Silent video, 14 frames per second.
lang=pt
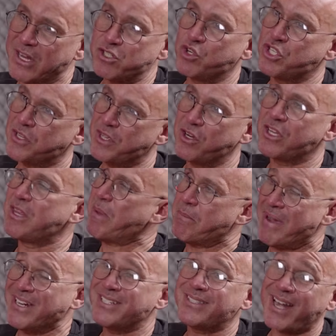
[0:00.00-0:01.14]
no Rio de Janeiro que tem para
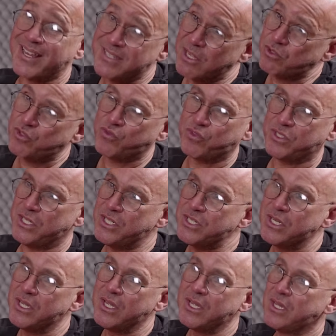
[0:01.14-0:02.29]
mais de 300 fuzis,
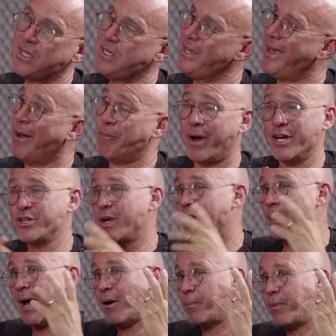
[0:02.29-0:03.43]
e a, acho que a,
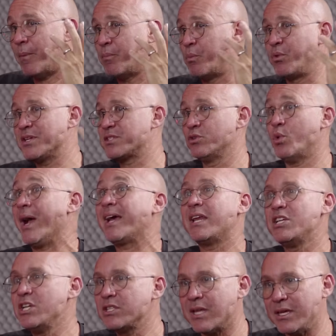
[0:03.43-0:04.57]
a, a, população não
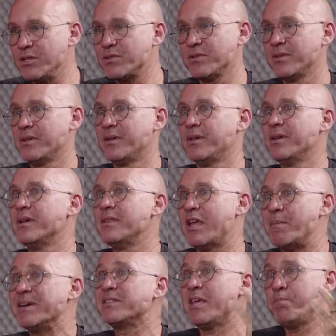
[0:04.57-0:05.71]
acredita isso, né?
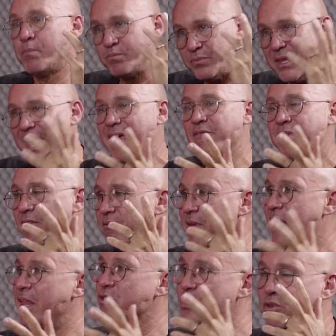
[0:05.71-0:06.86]
Mas tem, tem
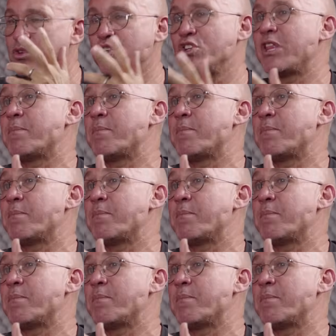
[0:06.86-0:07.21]
favela, nos Estados Unidos tem